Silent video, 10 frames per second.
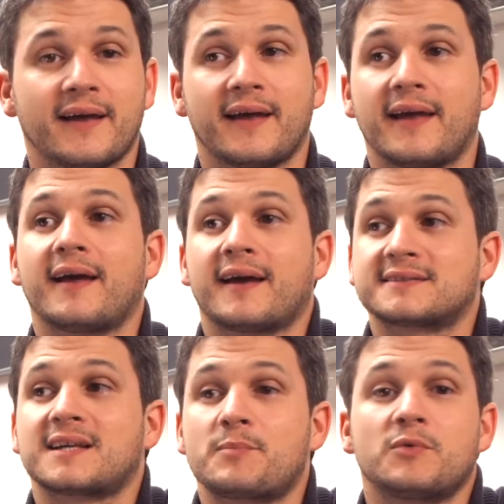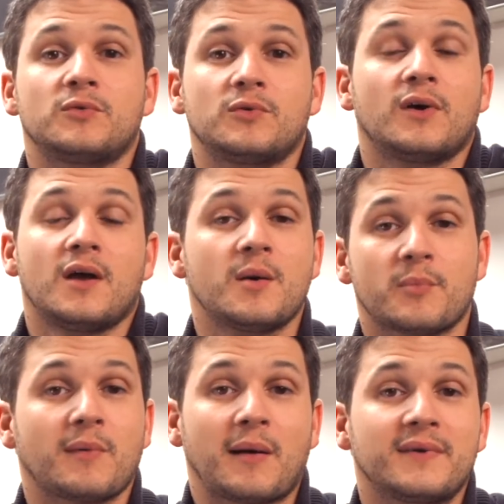è assai più
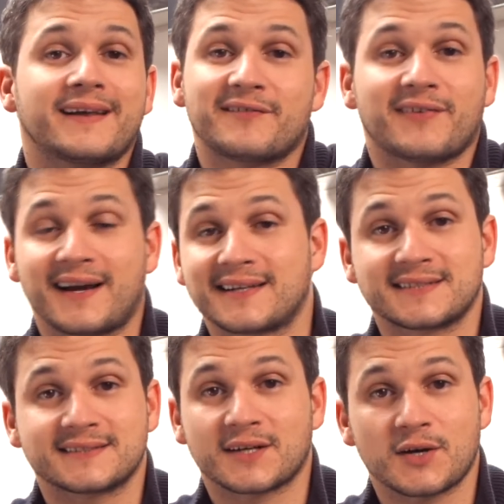probabile che farai la stessa